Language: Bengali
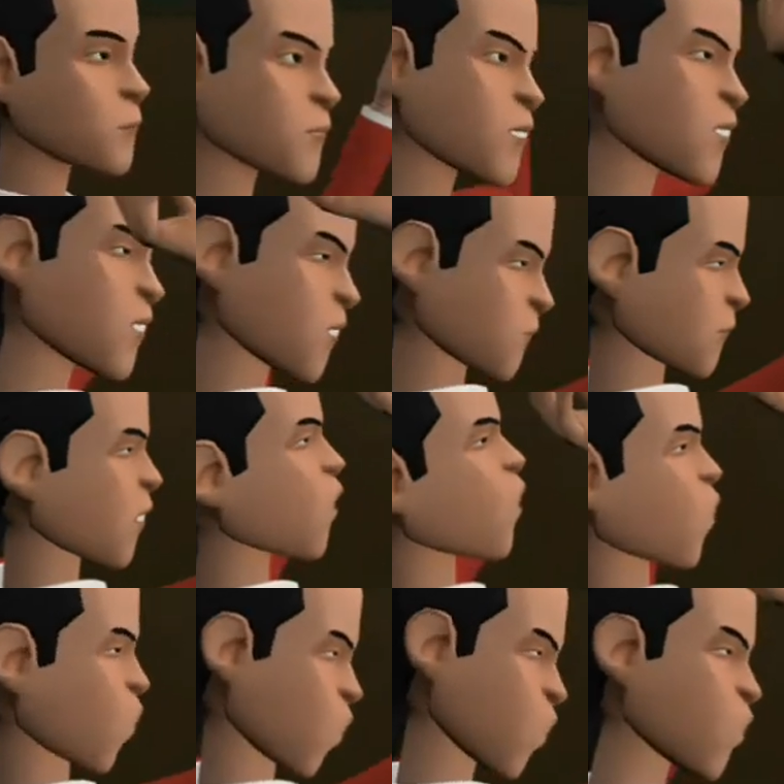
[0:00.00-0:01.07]
আমি তো
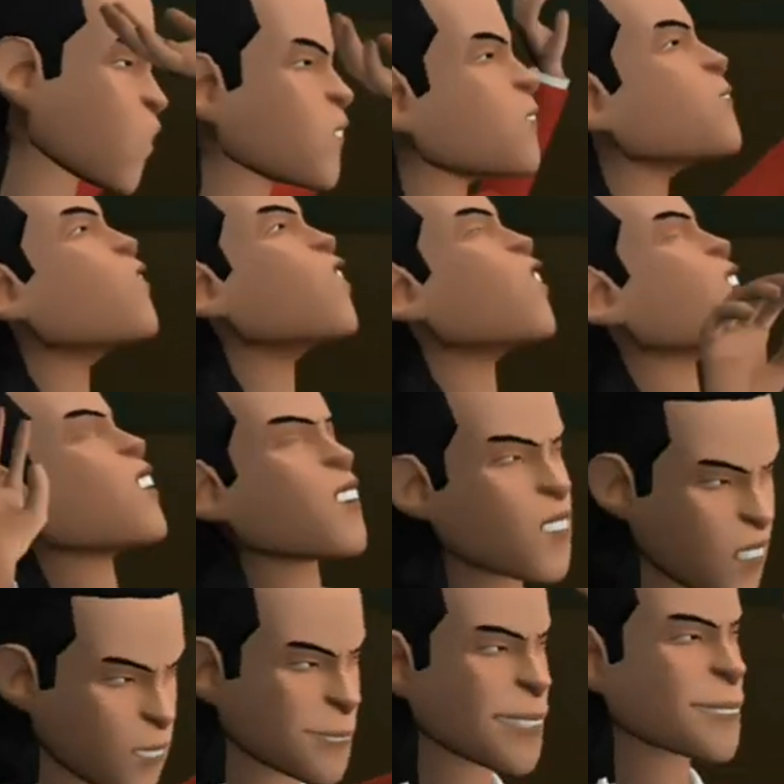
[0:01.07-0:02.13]

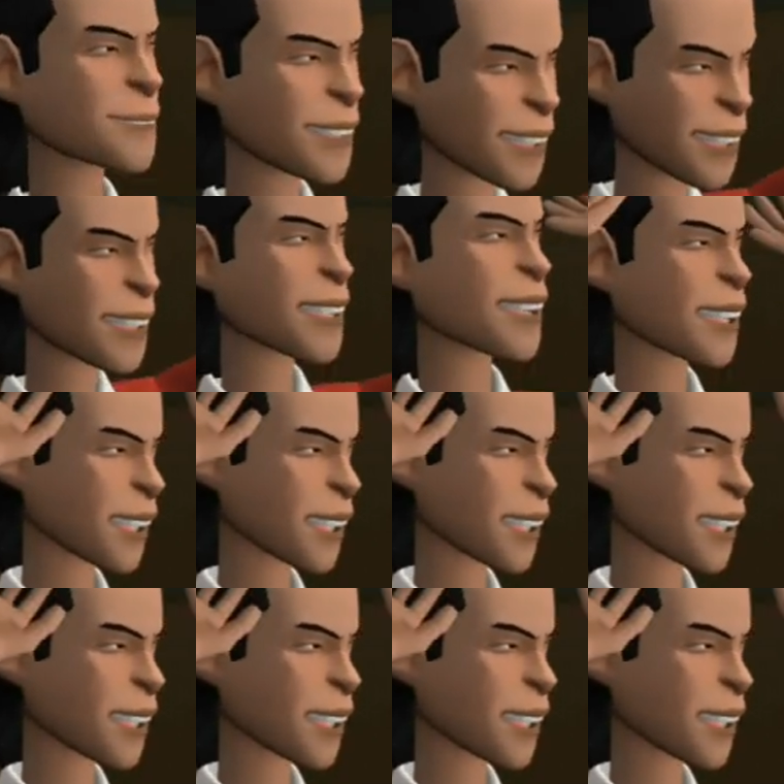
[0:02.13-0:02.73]
হয়েছি সারা